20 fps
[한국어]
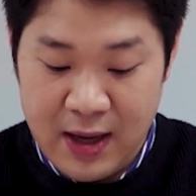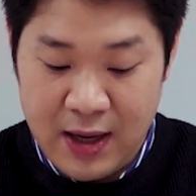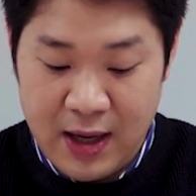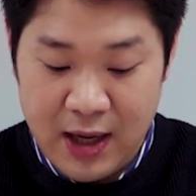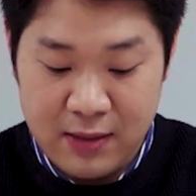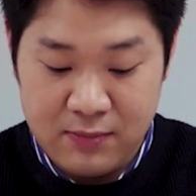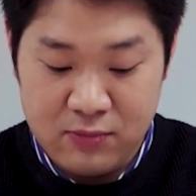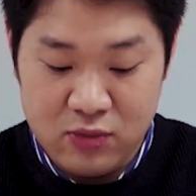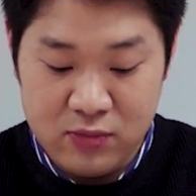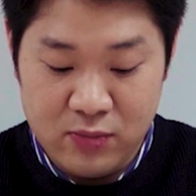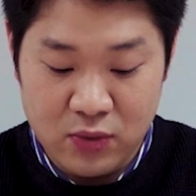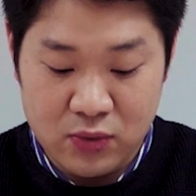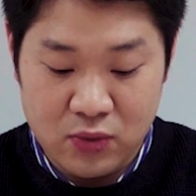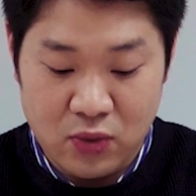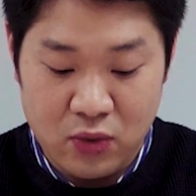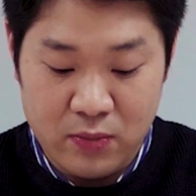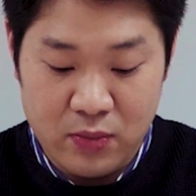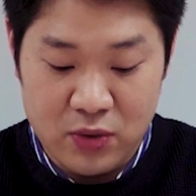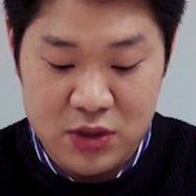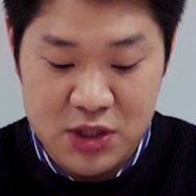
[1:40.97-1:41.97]
학부모
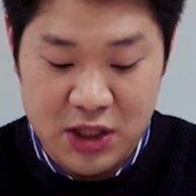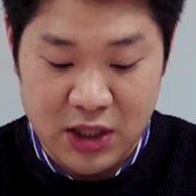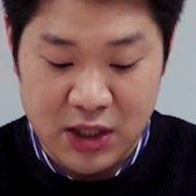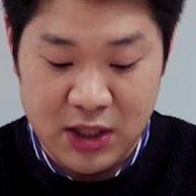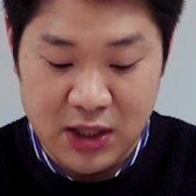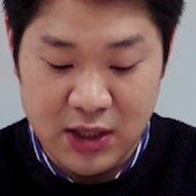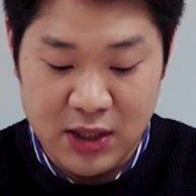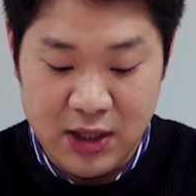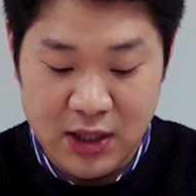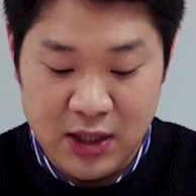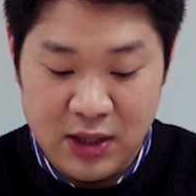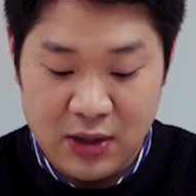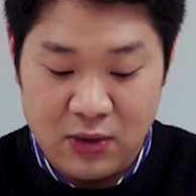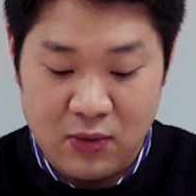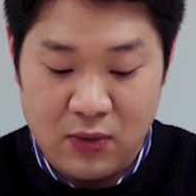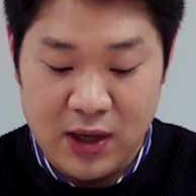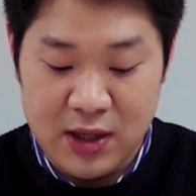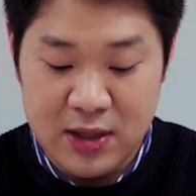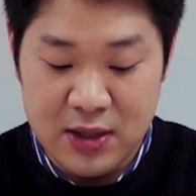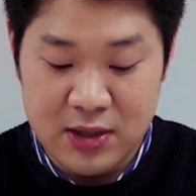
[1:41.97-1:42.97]
통보 시
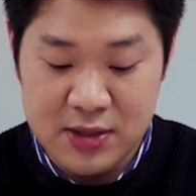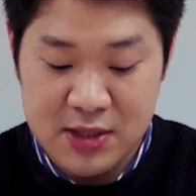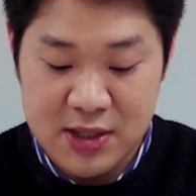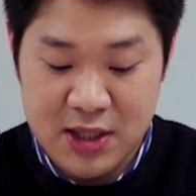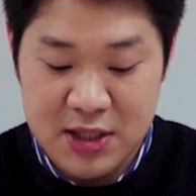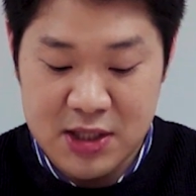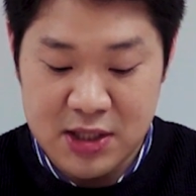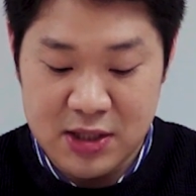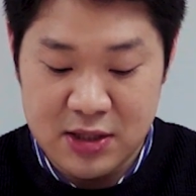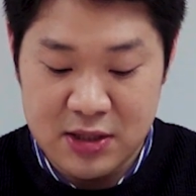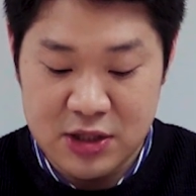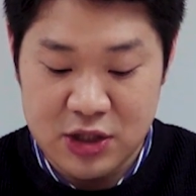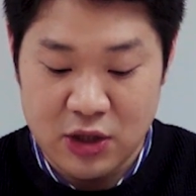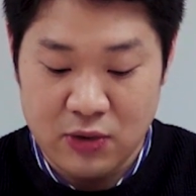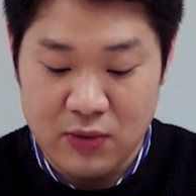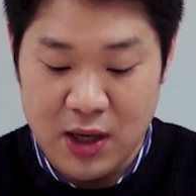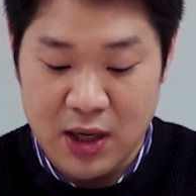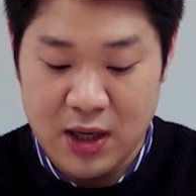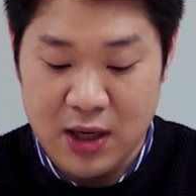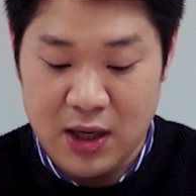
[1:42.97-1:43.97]
관련 사실을
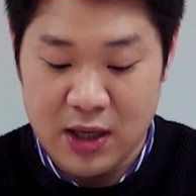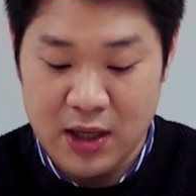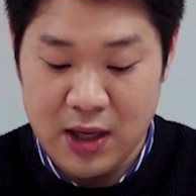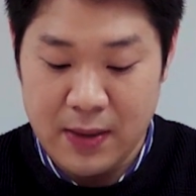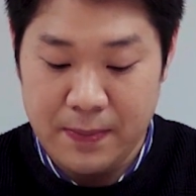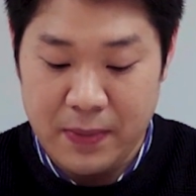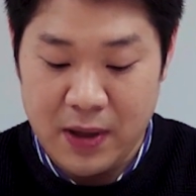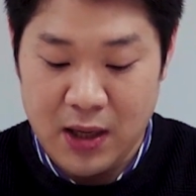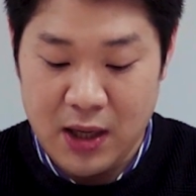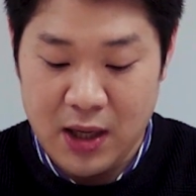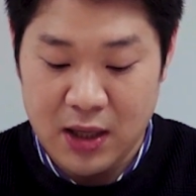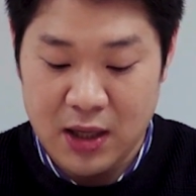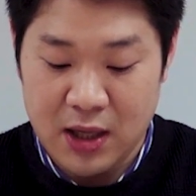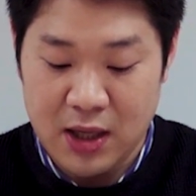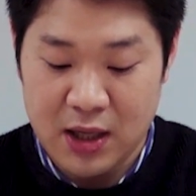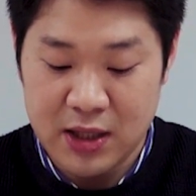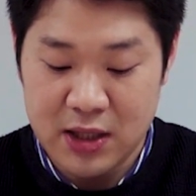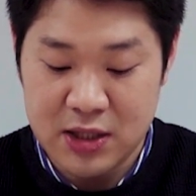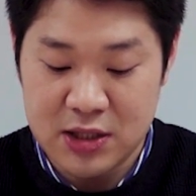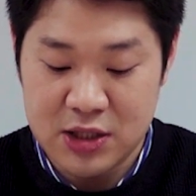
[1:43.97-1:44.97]
정확하게
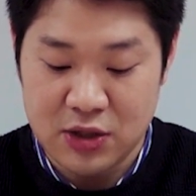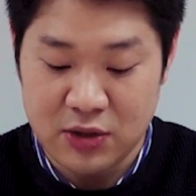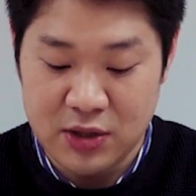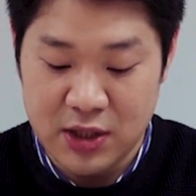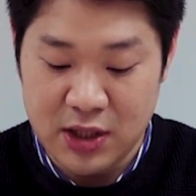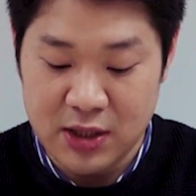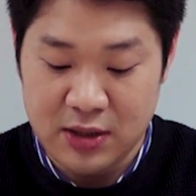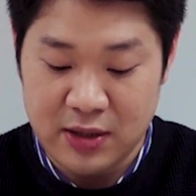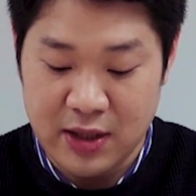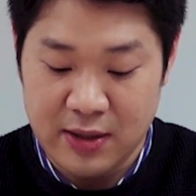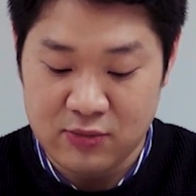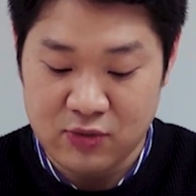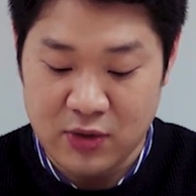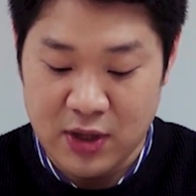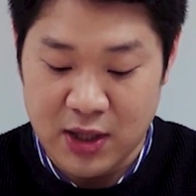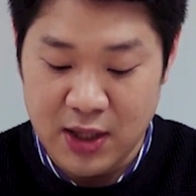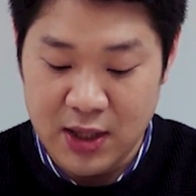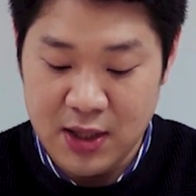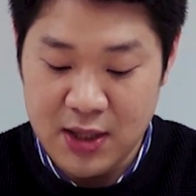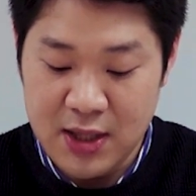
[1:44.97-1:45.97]
파악하기 전이기
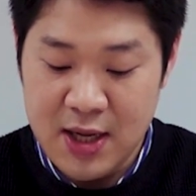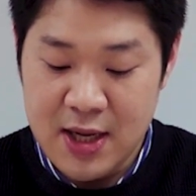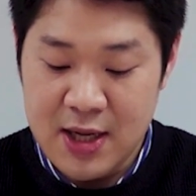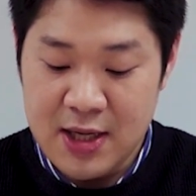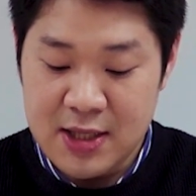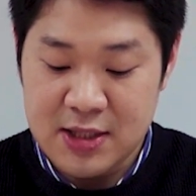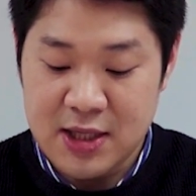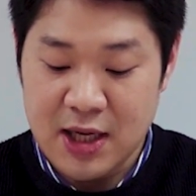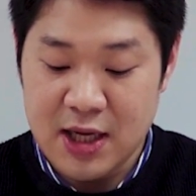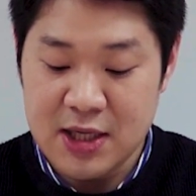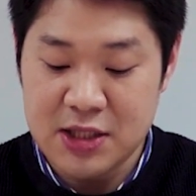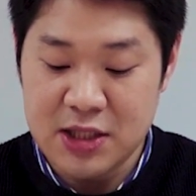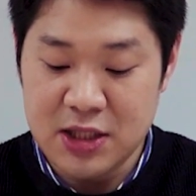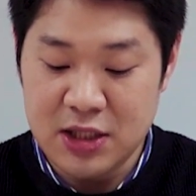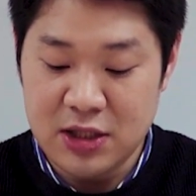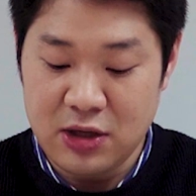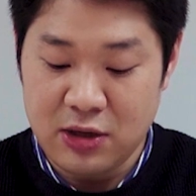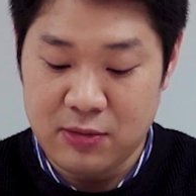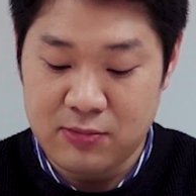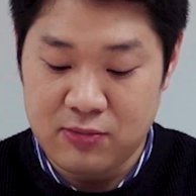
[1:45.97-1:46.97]
때문에
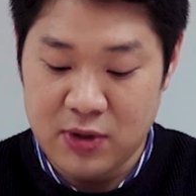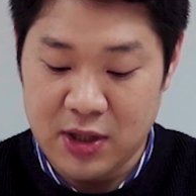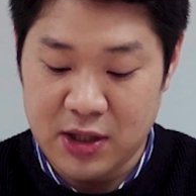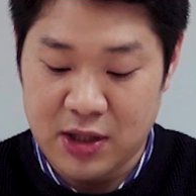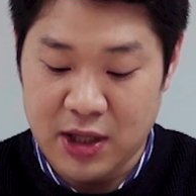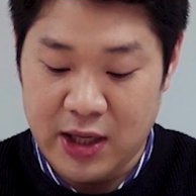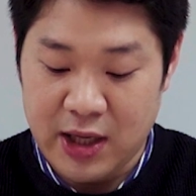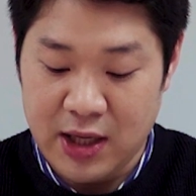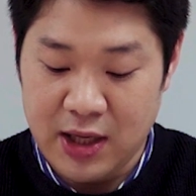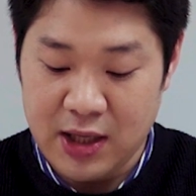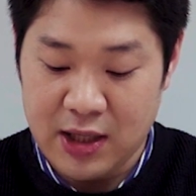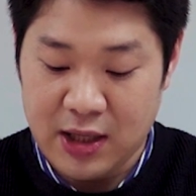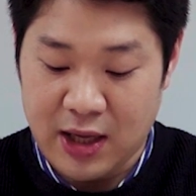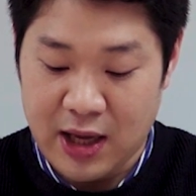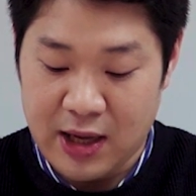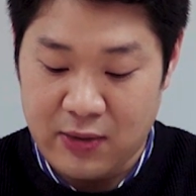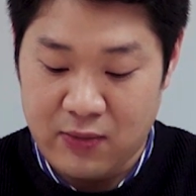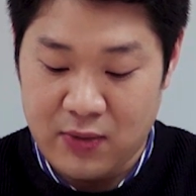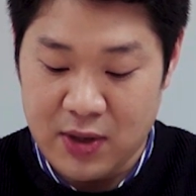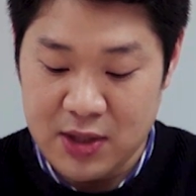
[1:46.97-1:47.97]
사실 여부에 대해
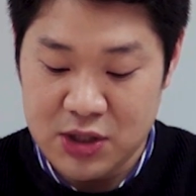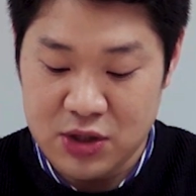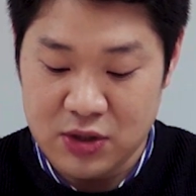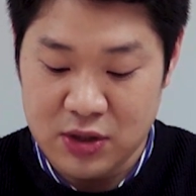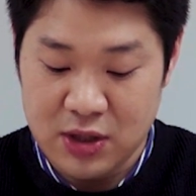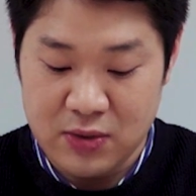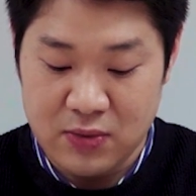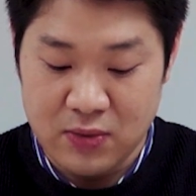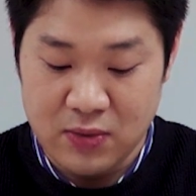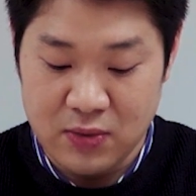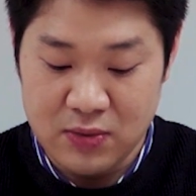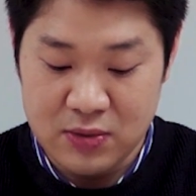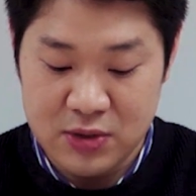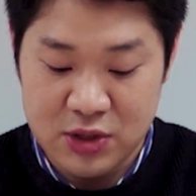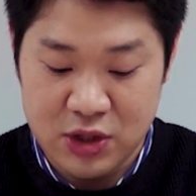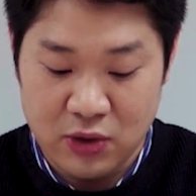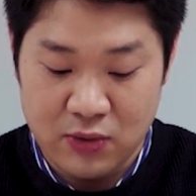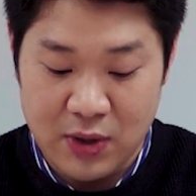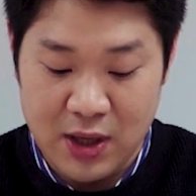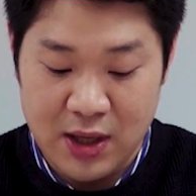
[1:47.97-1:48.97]
객관적이고
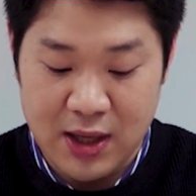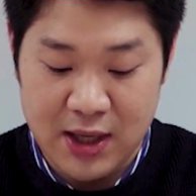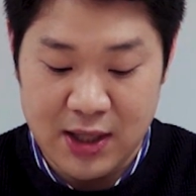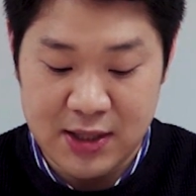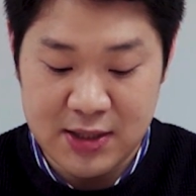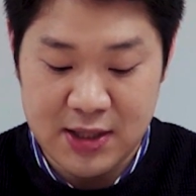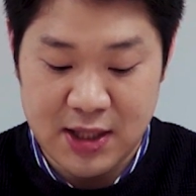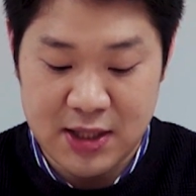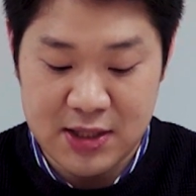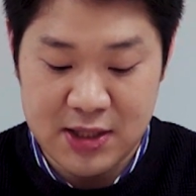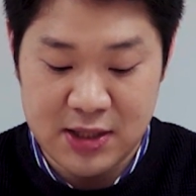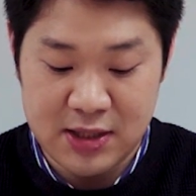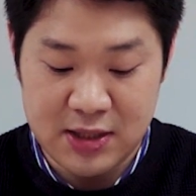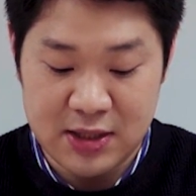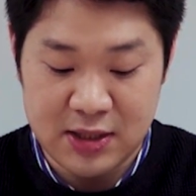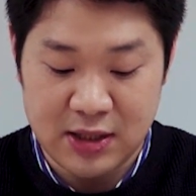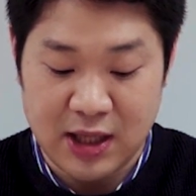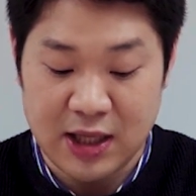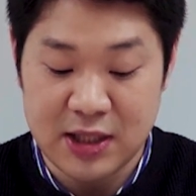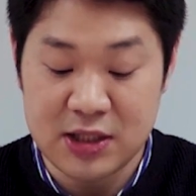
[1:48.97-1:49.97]
정확한
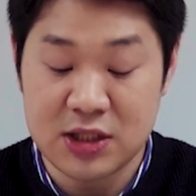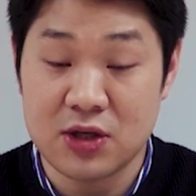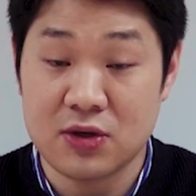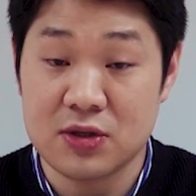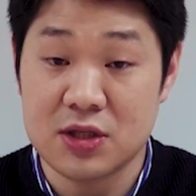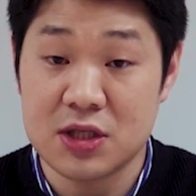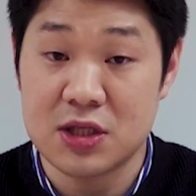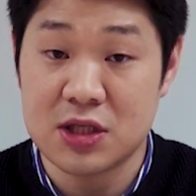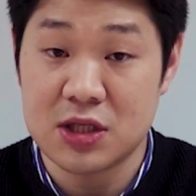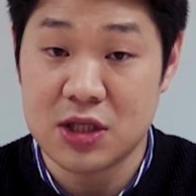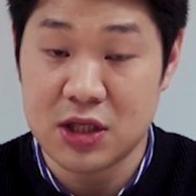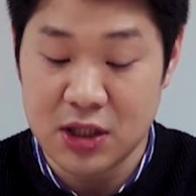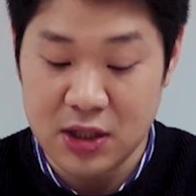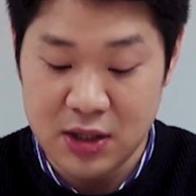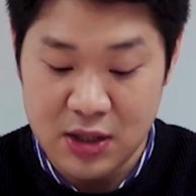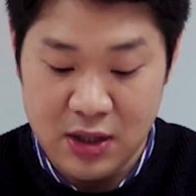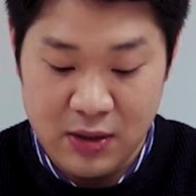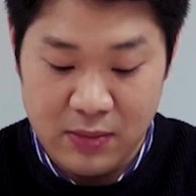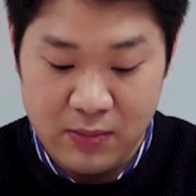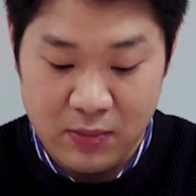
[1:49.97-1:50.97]
사실을
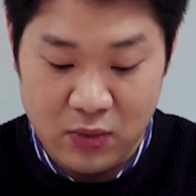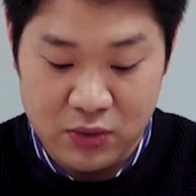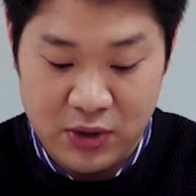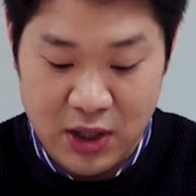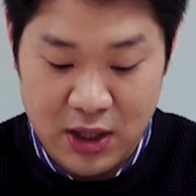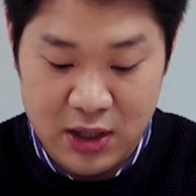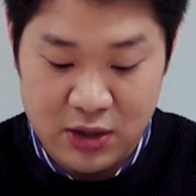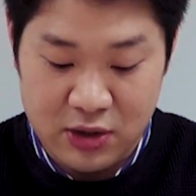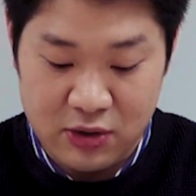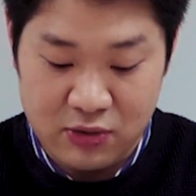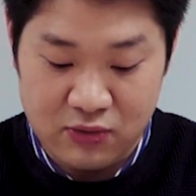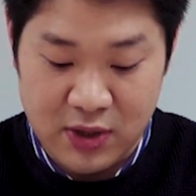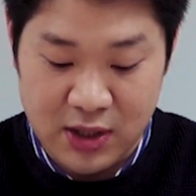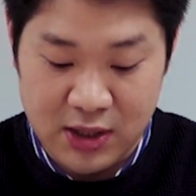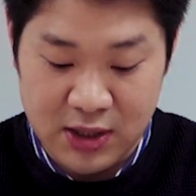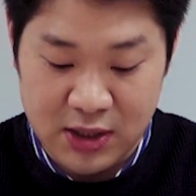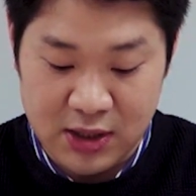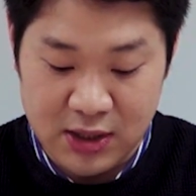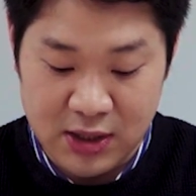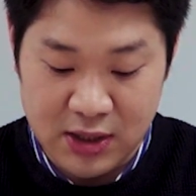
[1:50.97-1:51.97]
단정짓지 못할
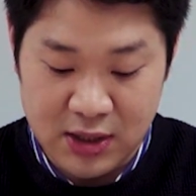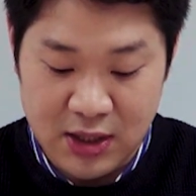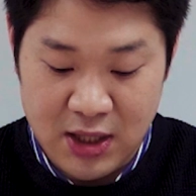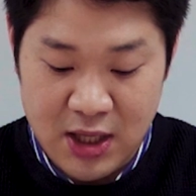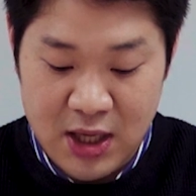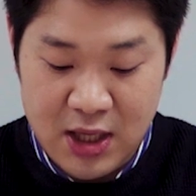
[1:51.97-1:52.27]
경우에는